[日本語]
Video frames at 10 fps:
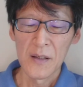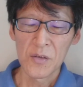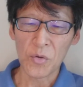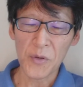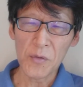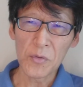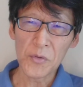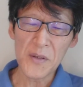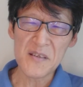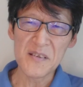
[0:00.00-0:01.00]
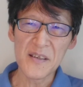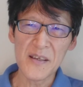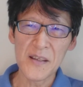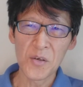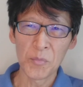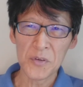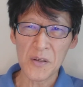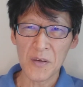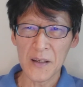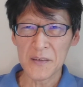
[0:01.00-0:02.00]
どれほどね真剣に思って
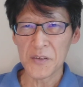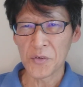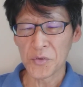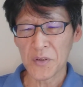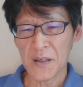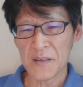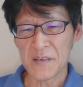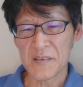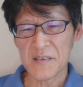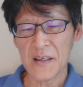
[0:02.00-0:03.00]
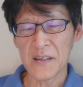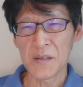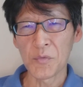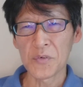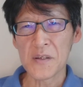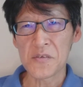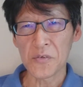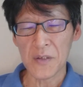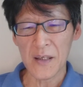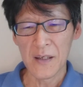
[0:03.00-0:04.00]
るかっていうことが実際疑問ですよ
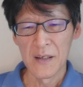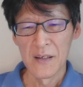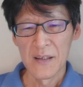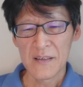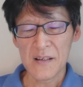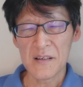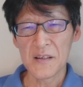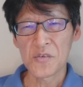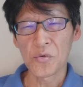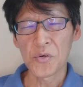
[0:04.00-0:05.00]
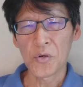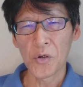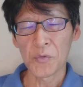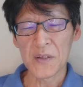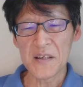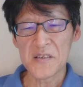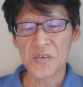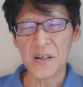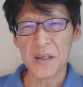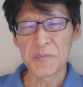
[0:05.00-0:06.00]
ねただ単にそういう声を出してる
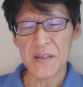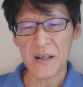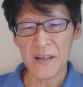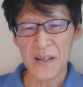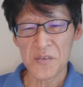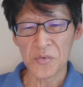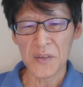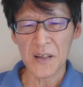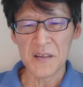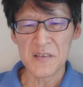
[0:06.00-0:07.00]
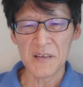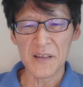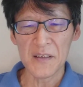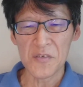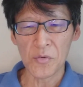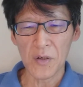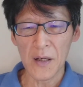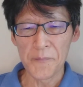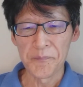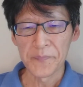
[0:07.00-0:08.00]
だけみたいなねそんな感じではないでしょう
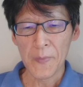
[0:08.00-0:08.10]
か